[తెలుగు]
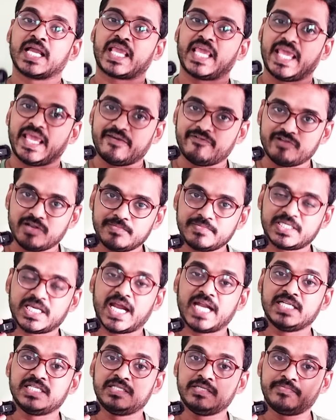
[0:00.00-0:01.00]
కేవలం
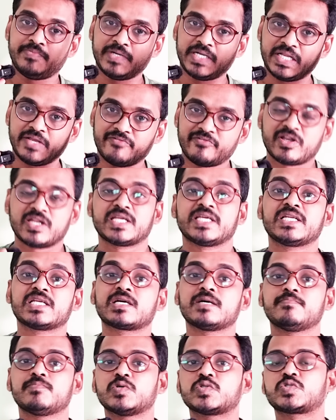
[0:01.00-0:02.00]
చాట్ జీపీటీ వల్ల
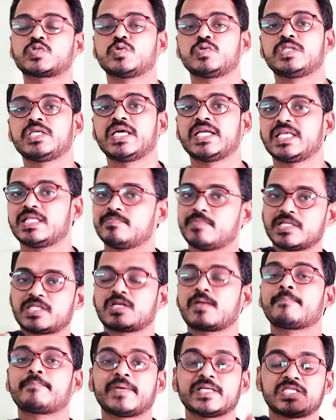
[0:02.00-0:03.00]
ఇన్కమ్ వస్తుంది అనేది
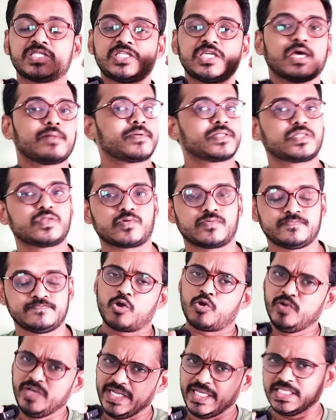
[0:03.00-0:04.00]
మాత్రం పచ్చి అబద్ధం
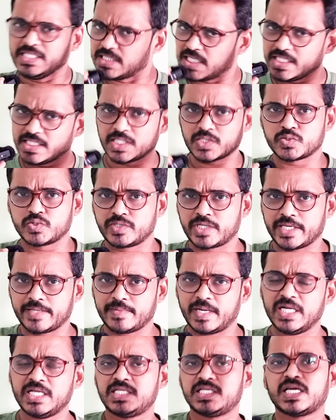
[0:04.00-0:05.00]
కొన్ని ఇన్స్టెన్సెస్ ఉంటాయి
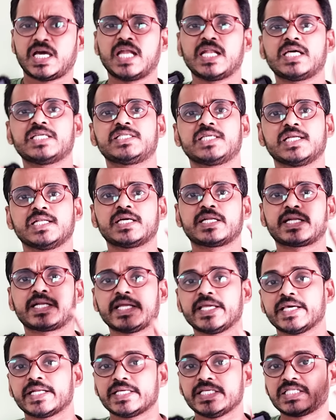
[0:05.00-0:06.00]
అంటే చాలా చాలా
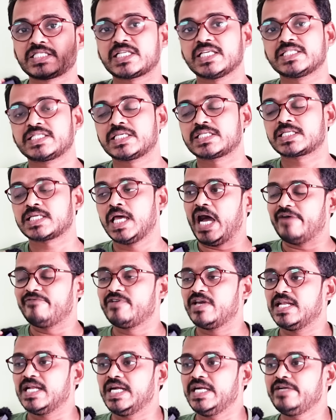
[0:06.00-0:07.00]
రేర్ ఇన్స్టెన్సెస్ అవి
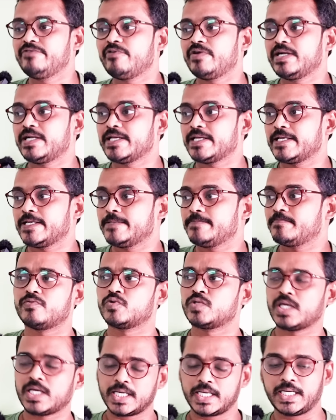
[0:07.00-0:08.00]
ఎలాంటివంటే
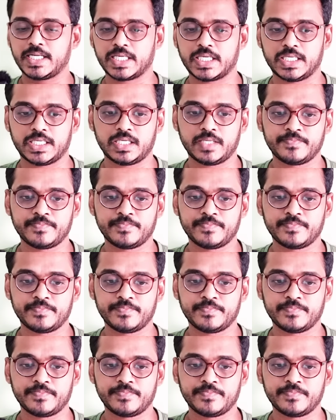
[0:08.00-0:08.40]
ఉదాహరణకి